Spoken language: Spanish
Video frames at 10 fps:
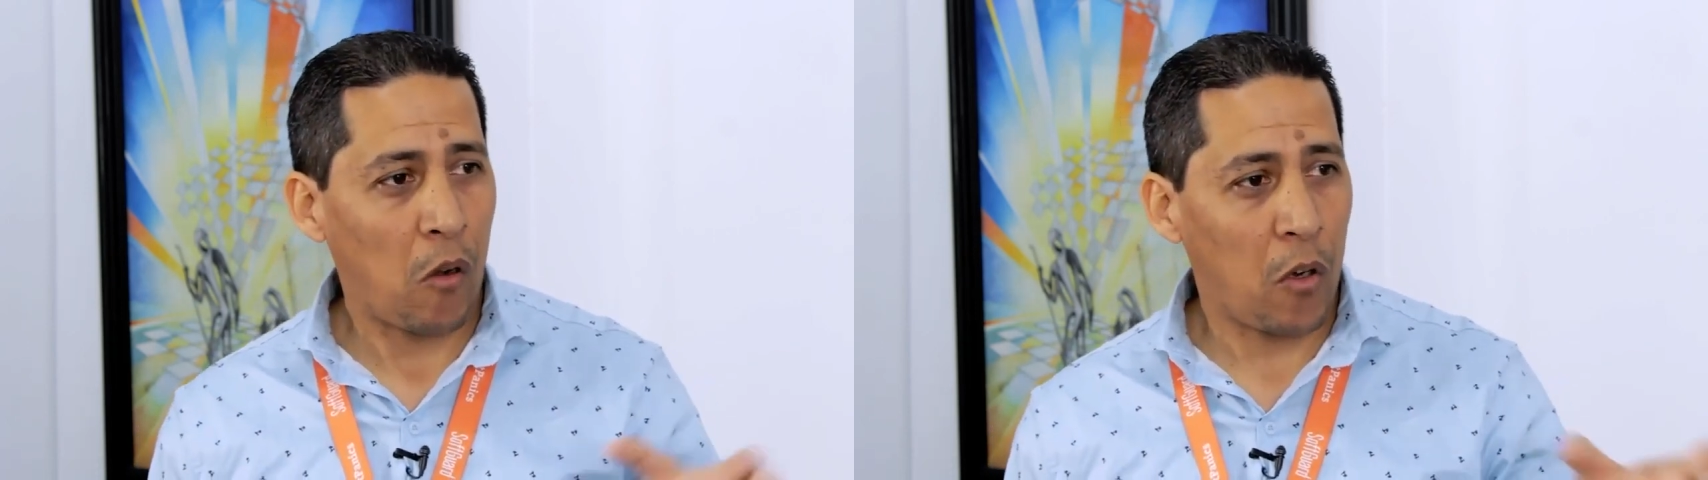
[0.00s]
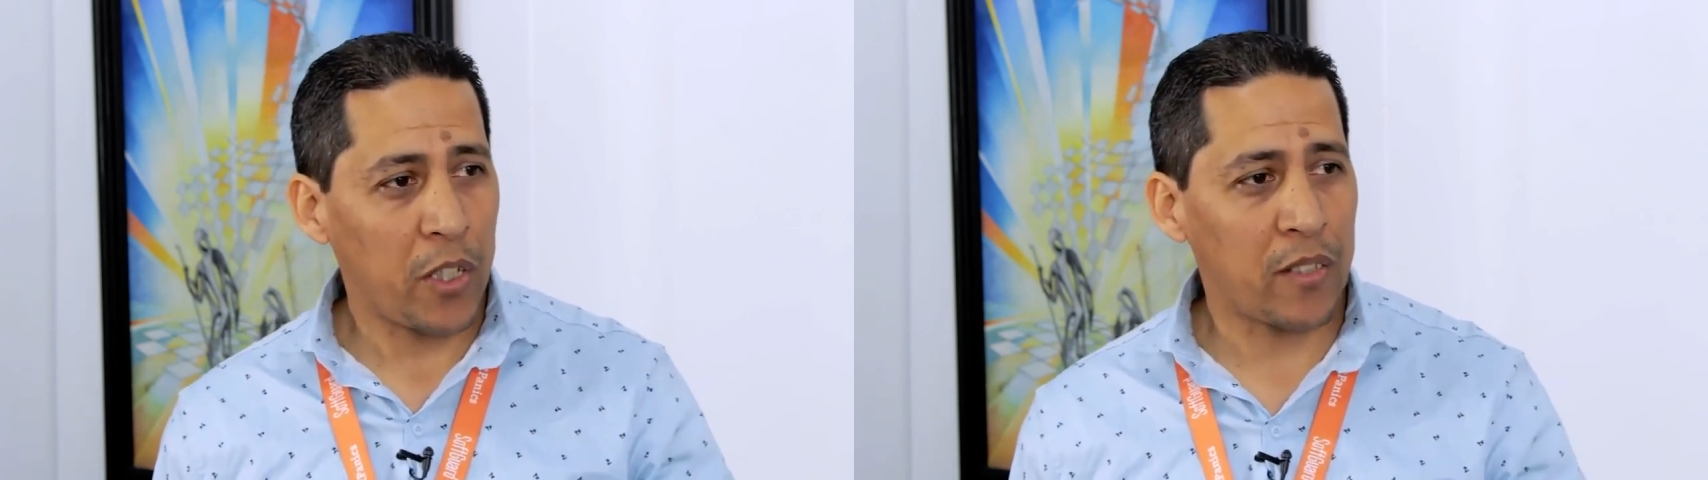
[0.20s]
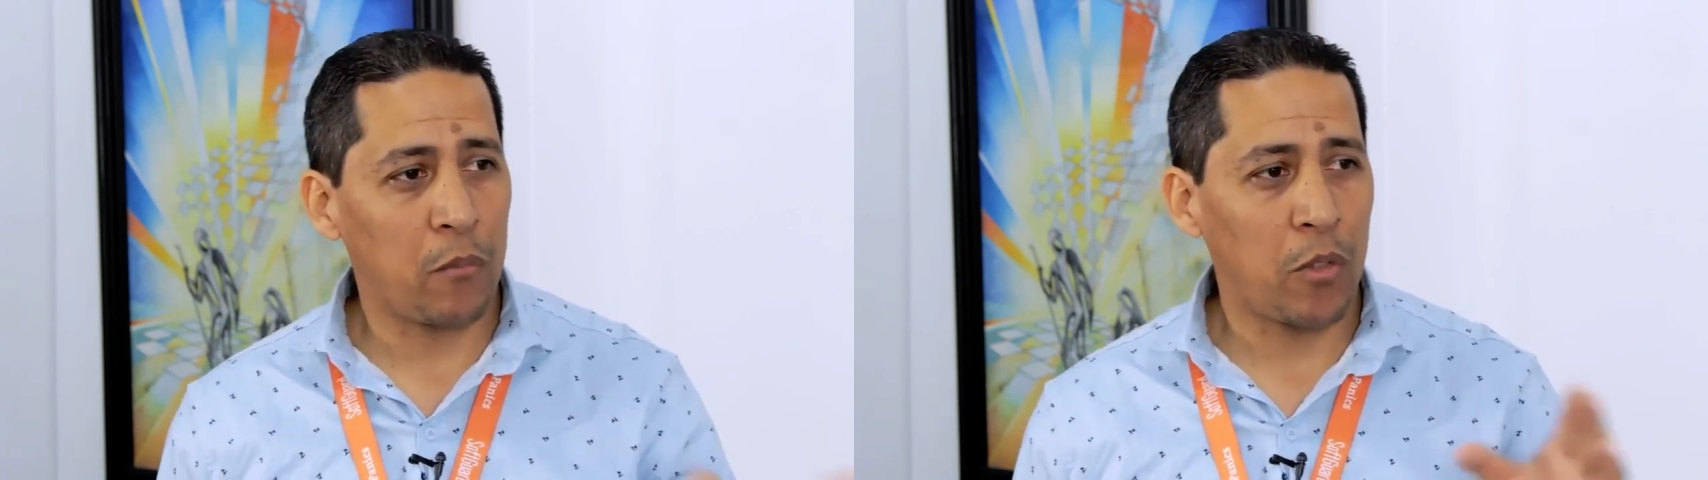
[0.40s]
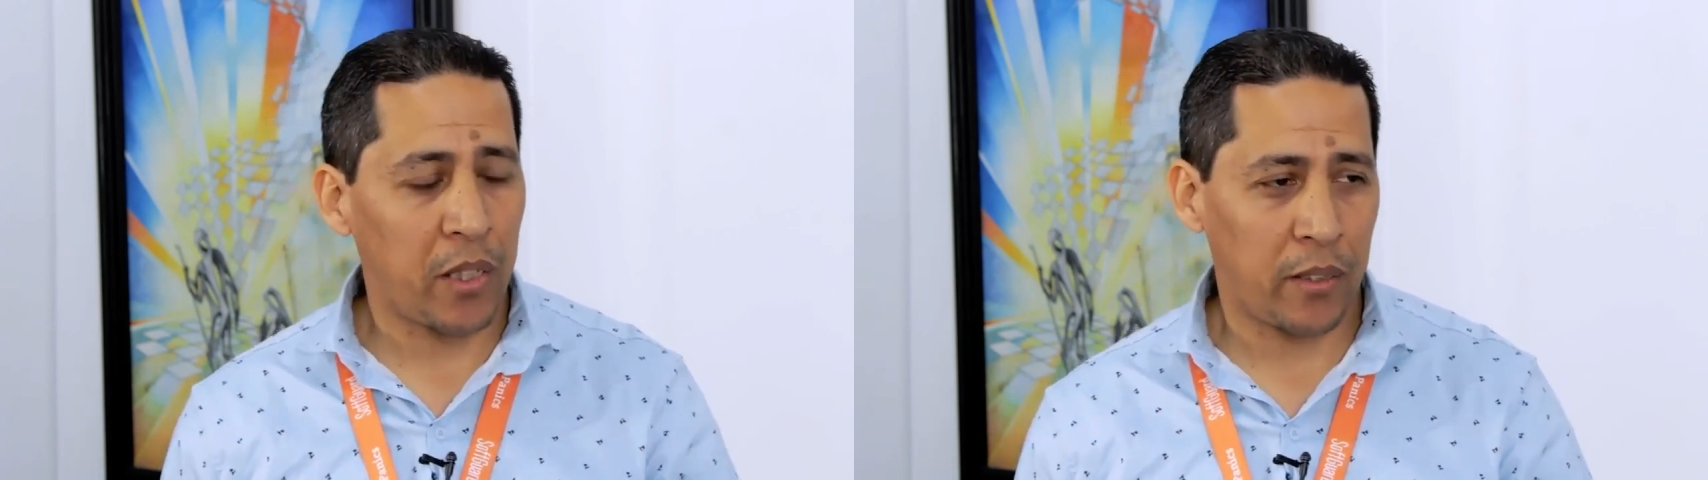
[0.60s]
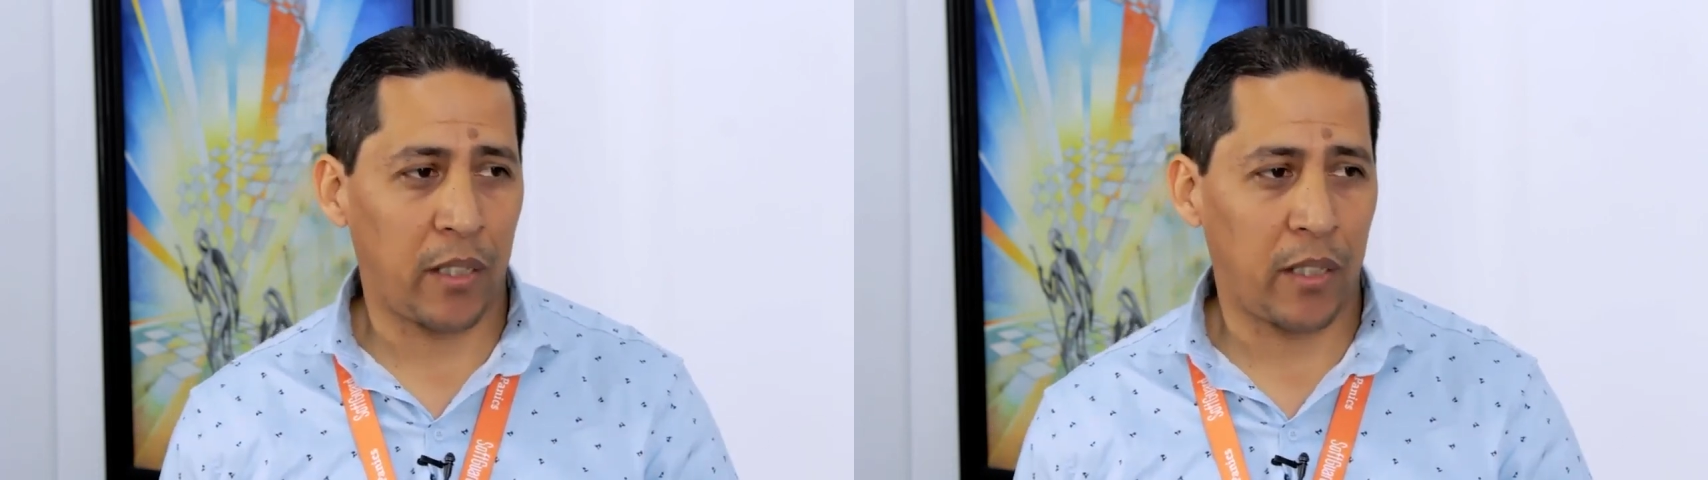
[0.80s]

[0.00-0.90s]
Hoy esa mujer